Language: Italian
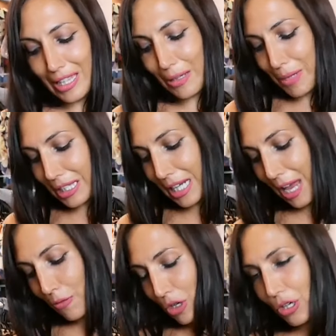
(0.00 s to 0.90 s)
24,99
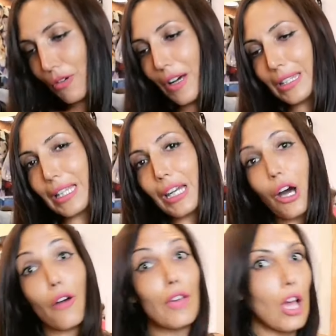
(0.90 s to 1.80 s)

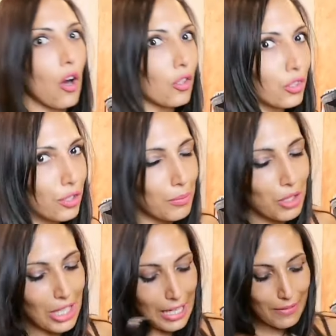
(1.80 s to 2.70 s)
euro
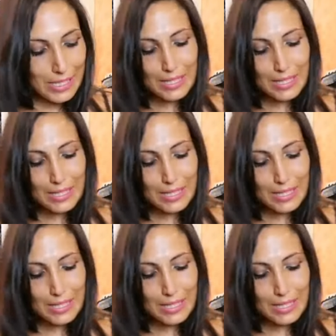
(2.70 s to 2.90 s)
ottimo nella